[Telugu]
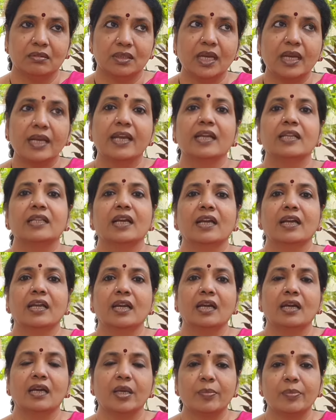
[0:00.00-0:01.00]
దగ్గర
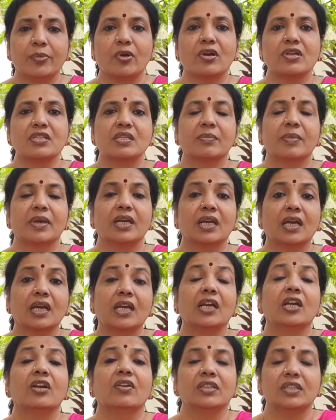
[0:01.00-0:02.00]
దగ్గర అప్రాక్సిమేట్గా
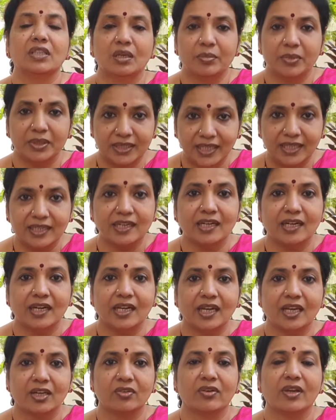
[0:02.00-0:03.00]
రెండు వందల మంది అటెండ్
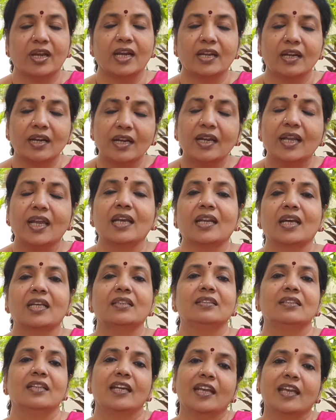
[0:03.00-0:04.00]
అయ్యారు అటెండ్ అయిన
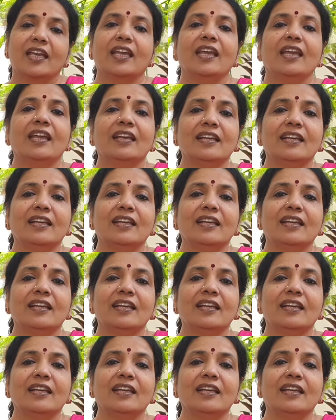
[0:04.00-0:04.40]
అందరికీ